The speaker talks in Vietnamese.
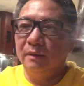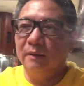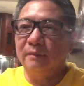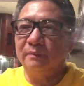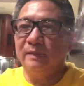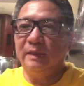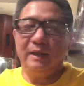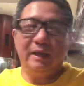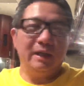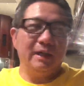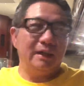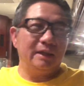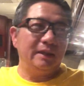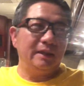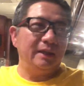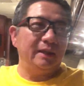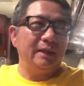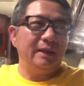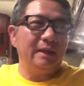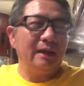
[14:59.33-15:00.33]
bây giờ
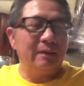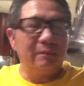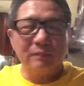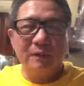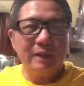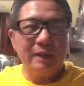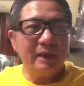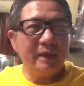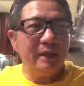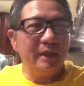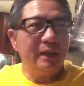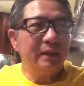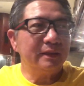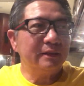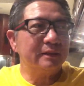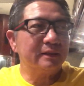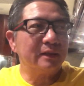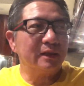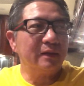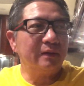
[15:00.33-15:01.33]
thì không có gì hết
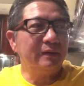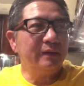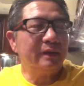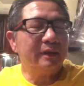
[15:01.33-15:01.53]
nói